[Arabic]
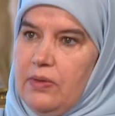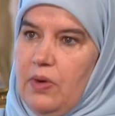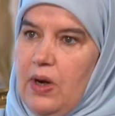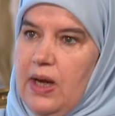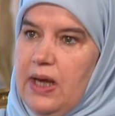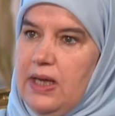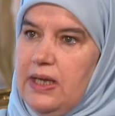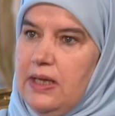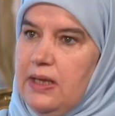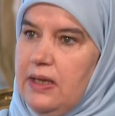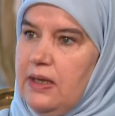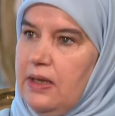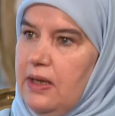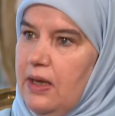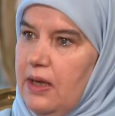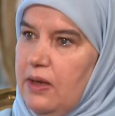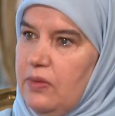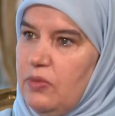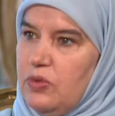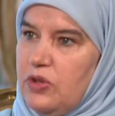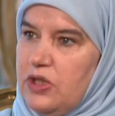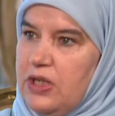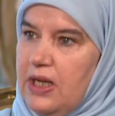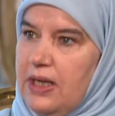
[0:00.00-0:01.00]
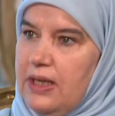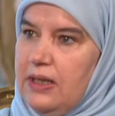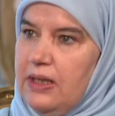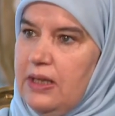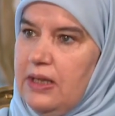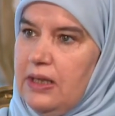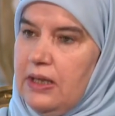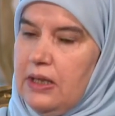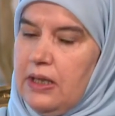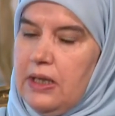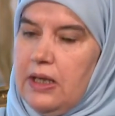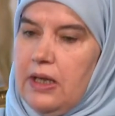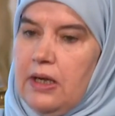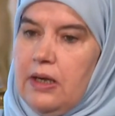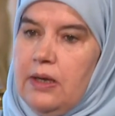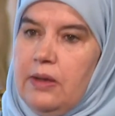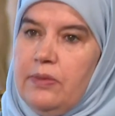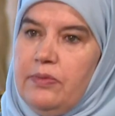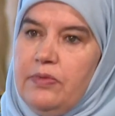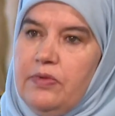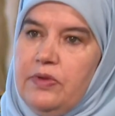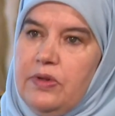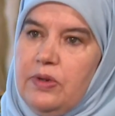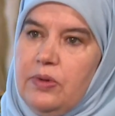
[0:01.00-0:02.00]
أحيي المشاهدين
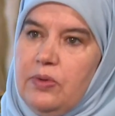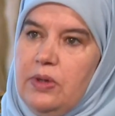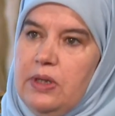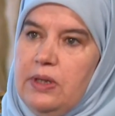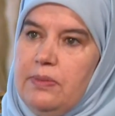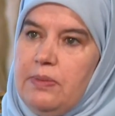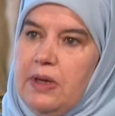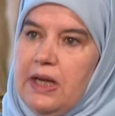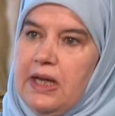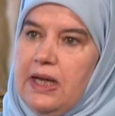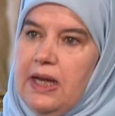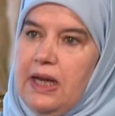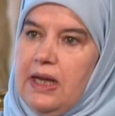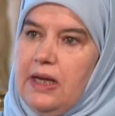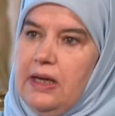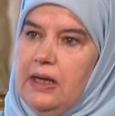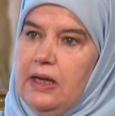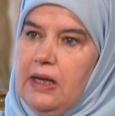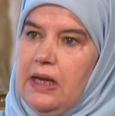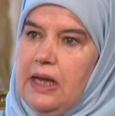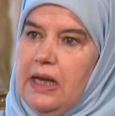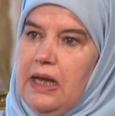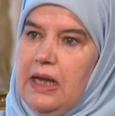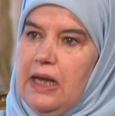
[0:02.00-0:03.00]
الكرام في كل مكان